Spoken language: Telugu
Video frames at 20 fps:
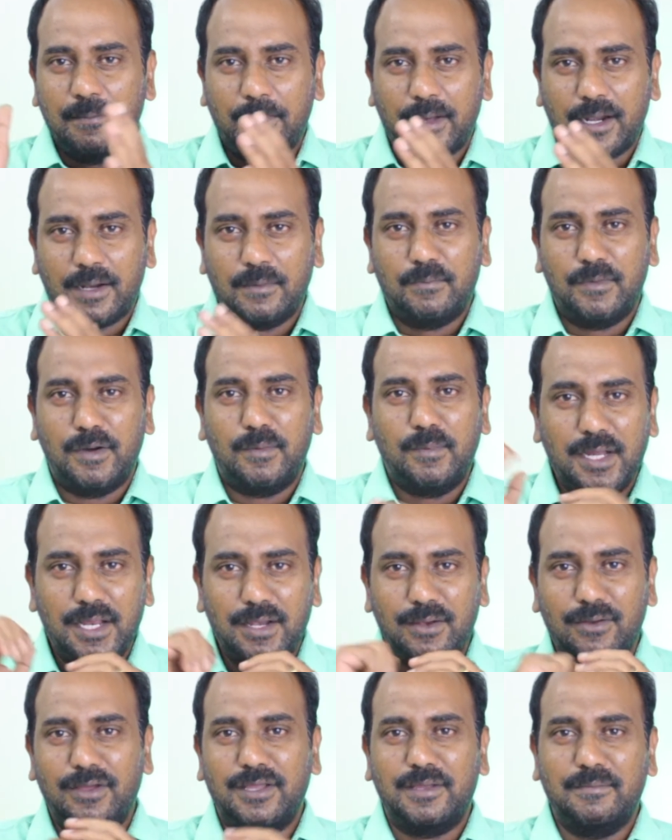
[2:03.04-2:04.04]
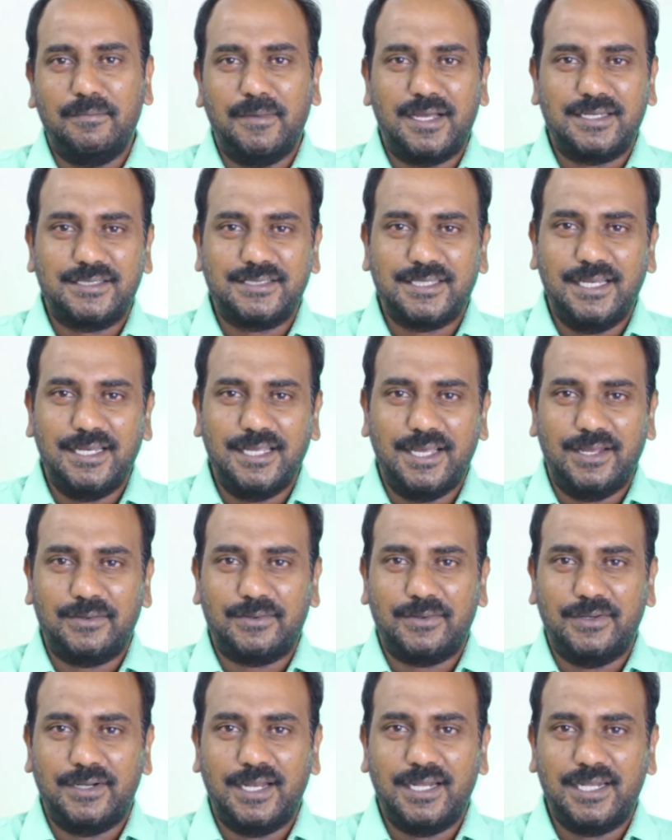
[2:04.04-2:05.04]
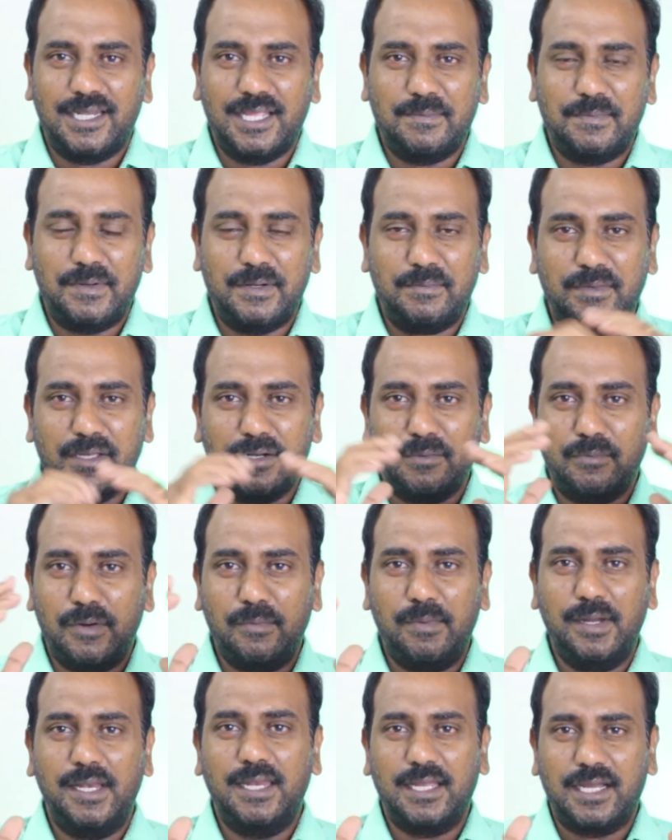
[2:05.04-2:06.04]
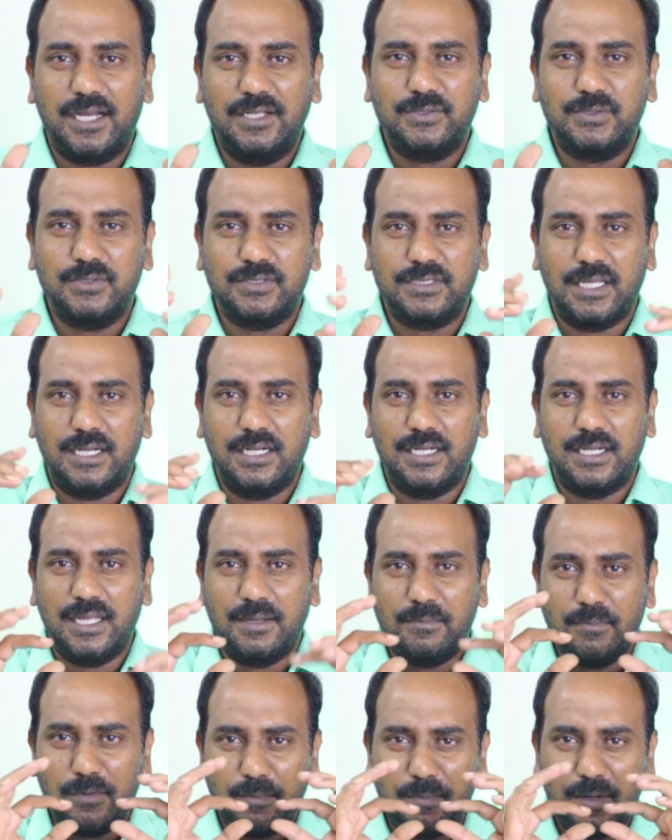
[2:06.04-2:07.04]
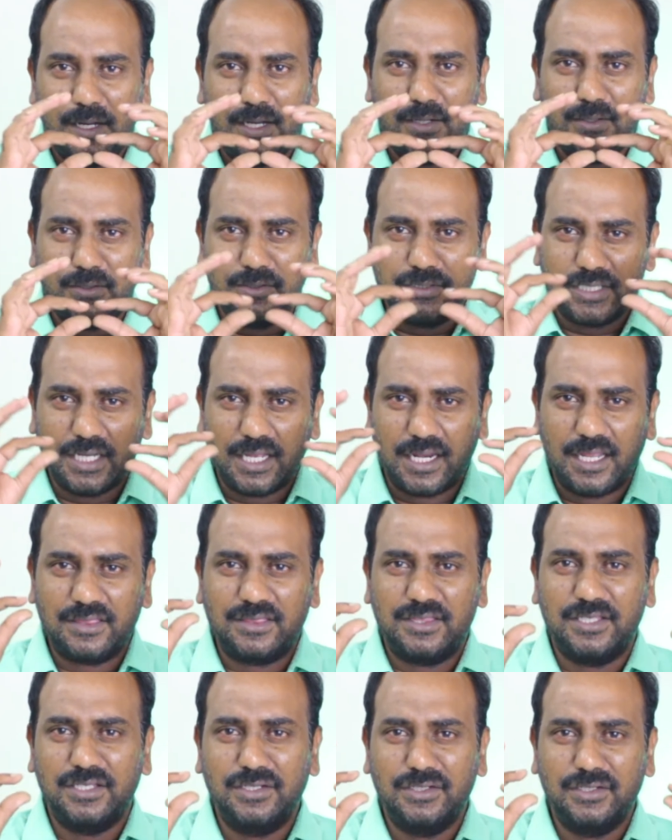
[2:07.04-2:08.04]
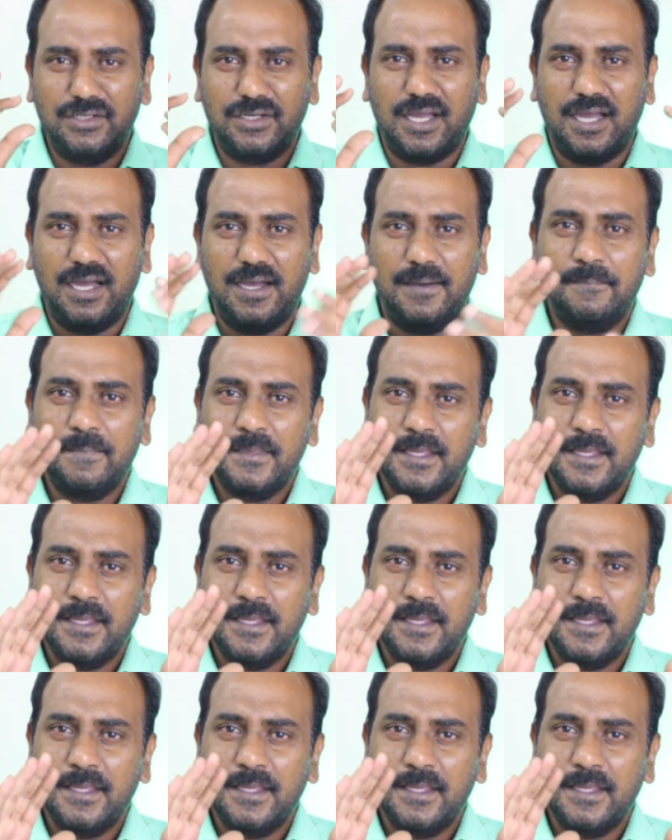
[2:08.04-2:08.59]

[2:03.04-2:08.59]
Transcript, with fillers: మన మొబైల్లోకి మార్చాలి అనుకోండి అంటే ఇప్పుడు మీరు మొబైల్ని కానీ చూసారంటే మొబైల్ చాలా తిన్నుగా